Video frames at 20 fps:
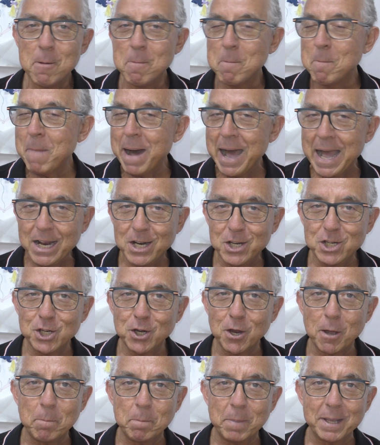
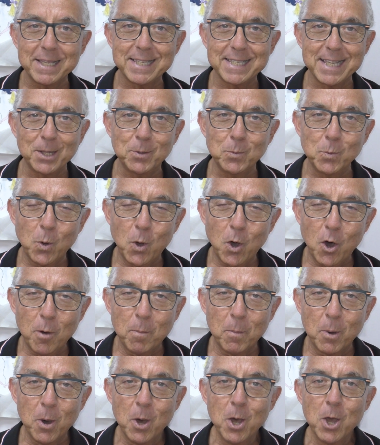magico a Piazza
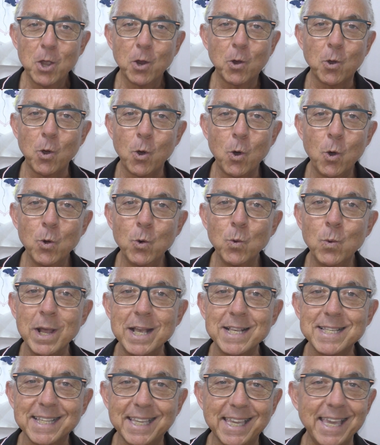Duomo con una,
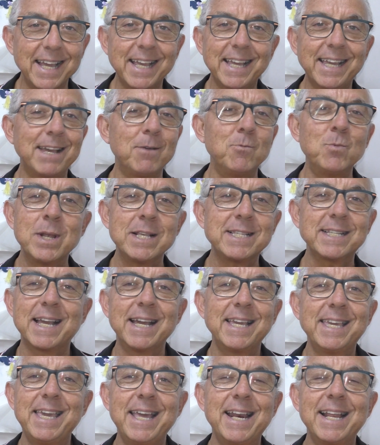una
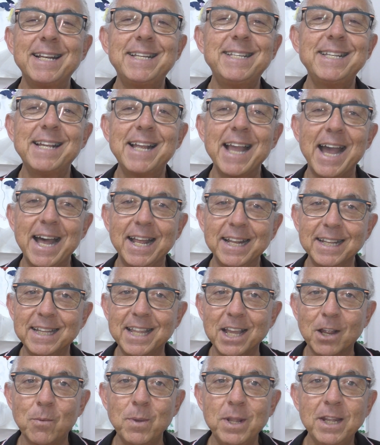scacchiera
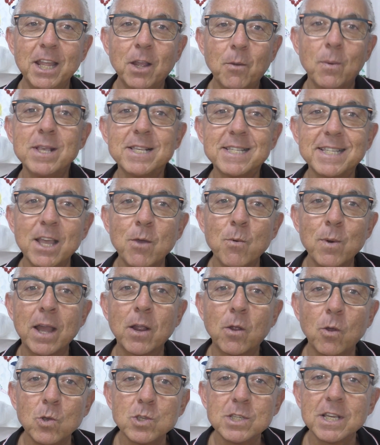gigante. Quindi questa è una
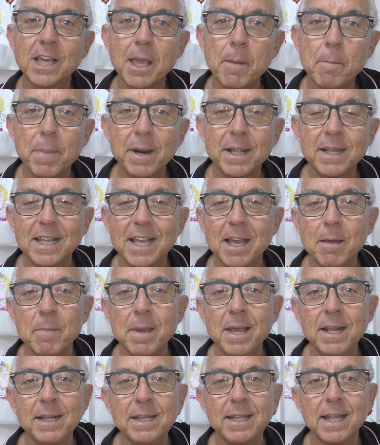cosa che
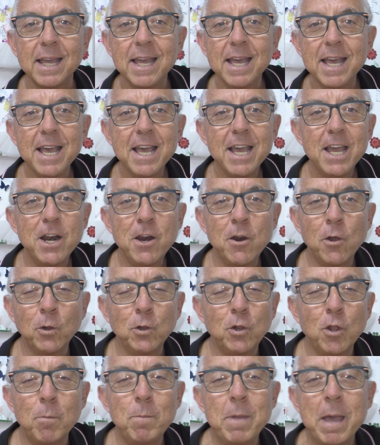praticamente non
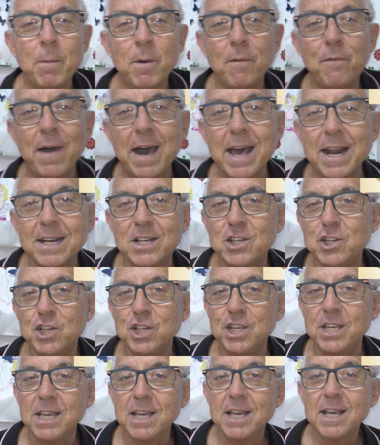dobbiamo
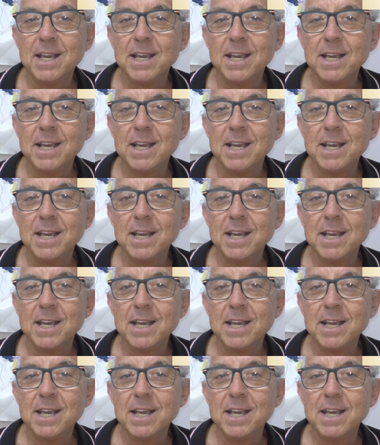farci